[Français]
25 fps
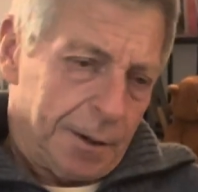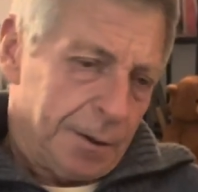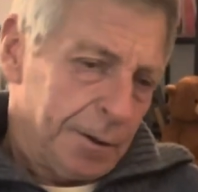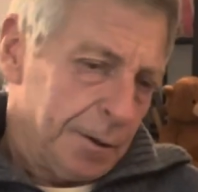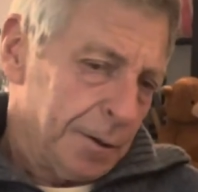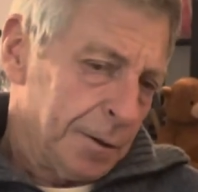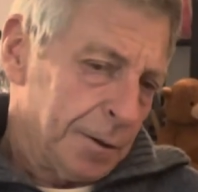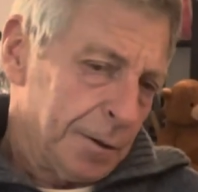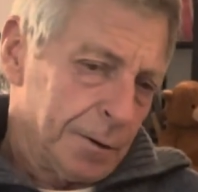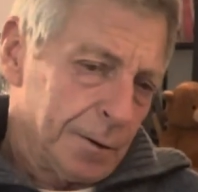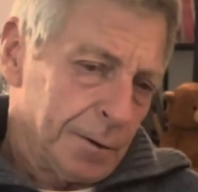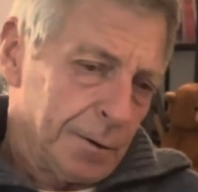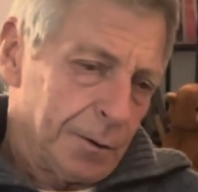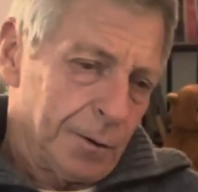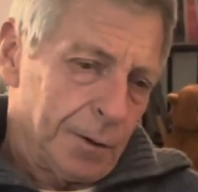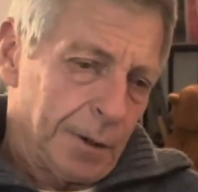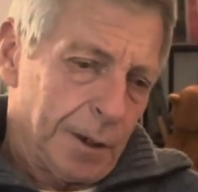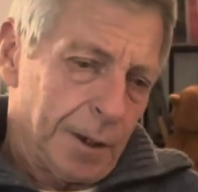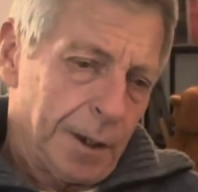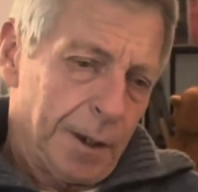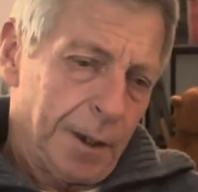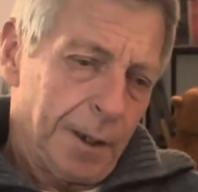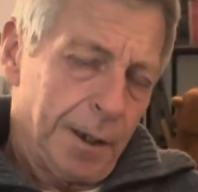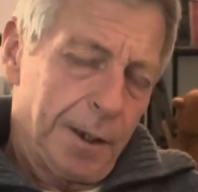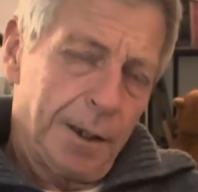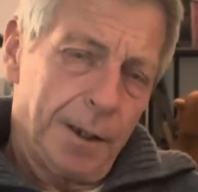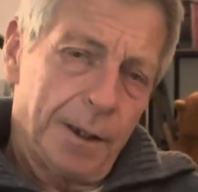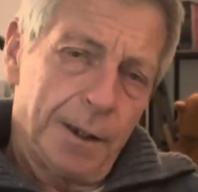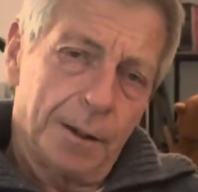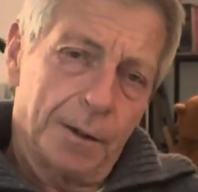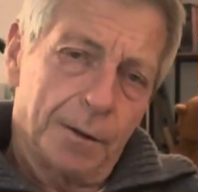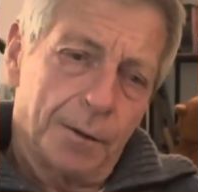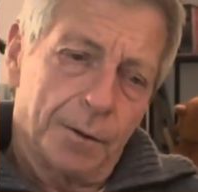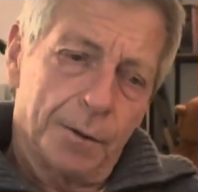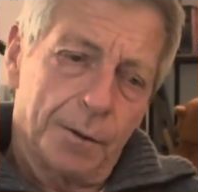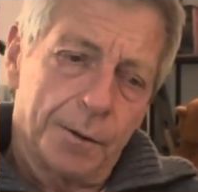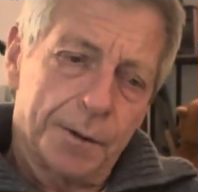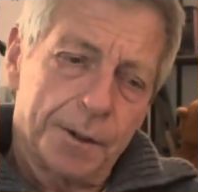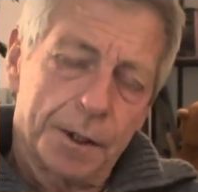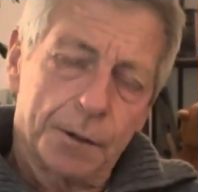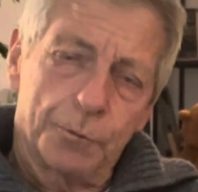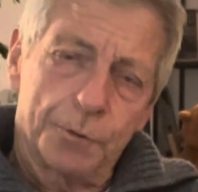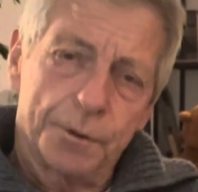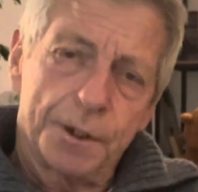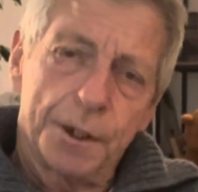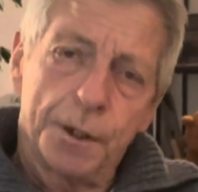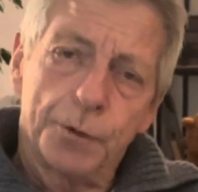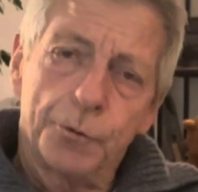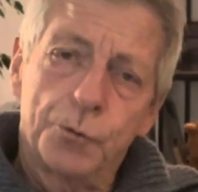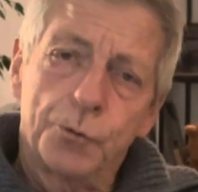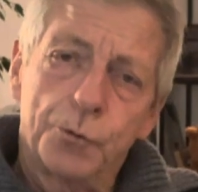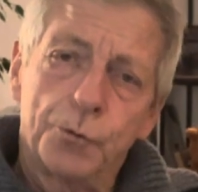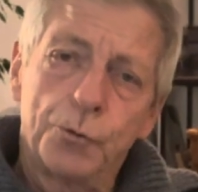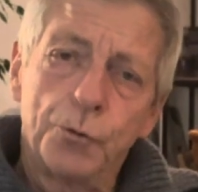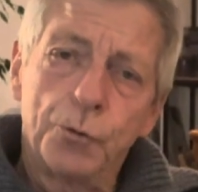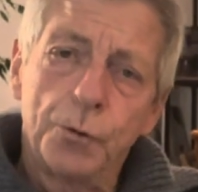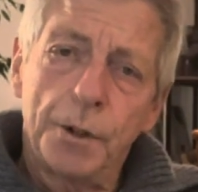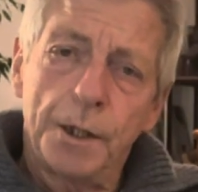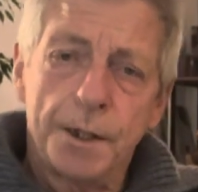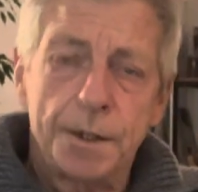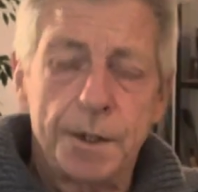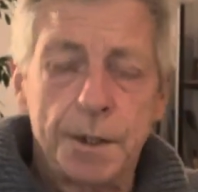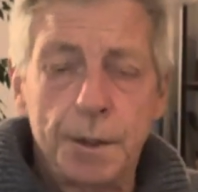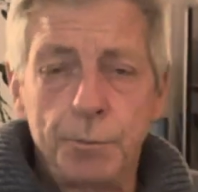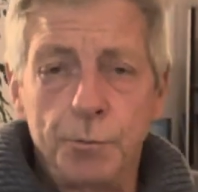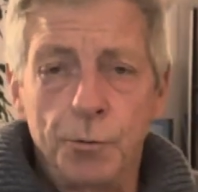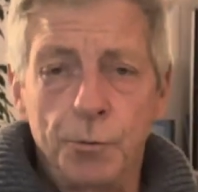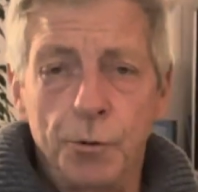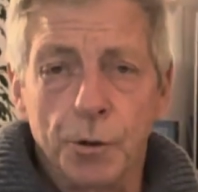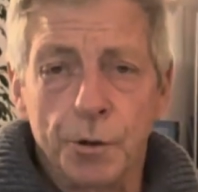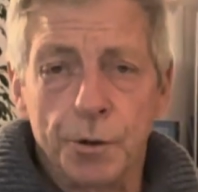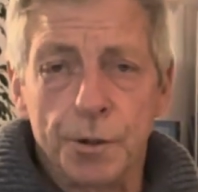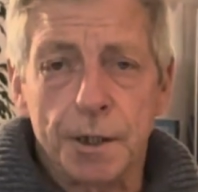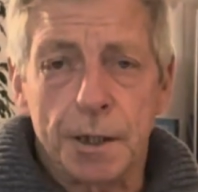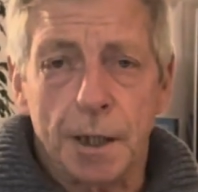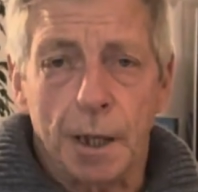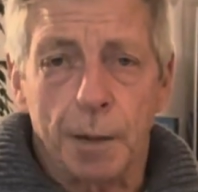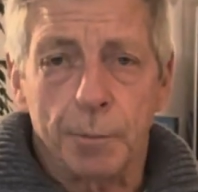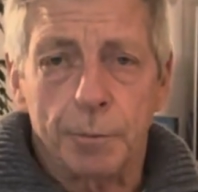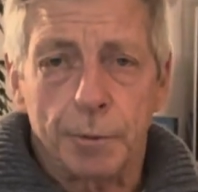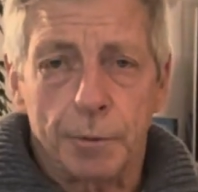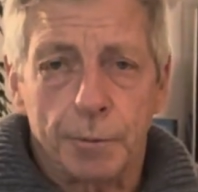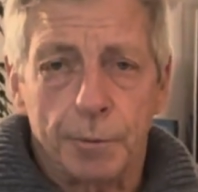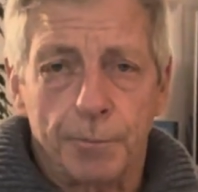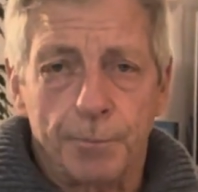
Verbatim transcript: Euh, et euh, ça concerne tous les types de handicaps.